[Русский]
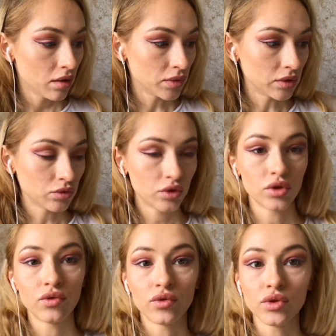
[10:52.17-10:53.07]
Потому что
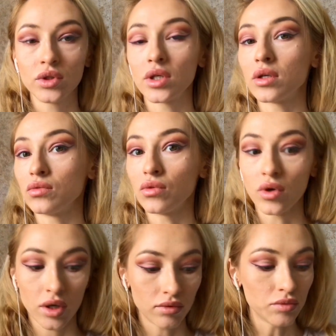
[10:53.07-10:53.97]
на фото
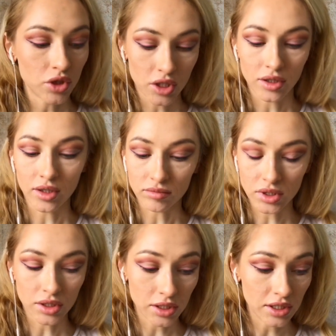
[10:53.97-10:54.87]
гуар вообще там
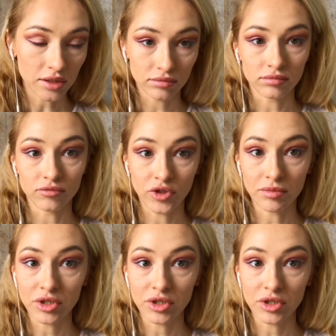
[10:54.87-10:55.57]
ресницы, всем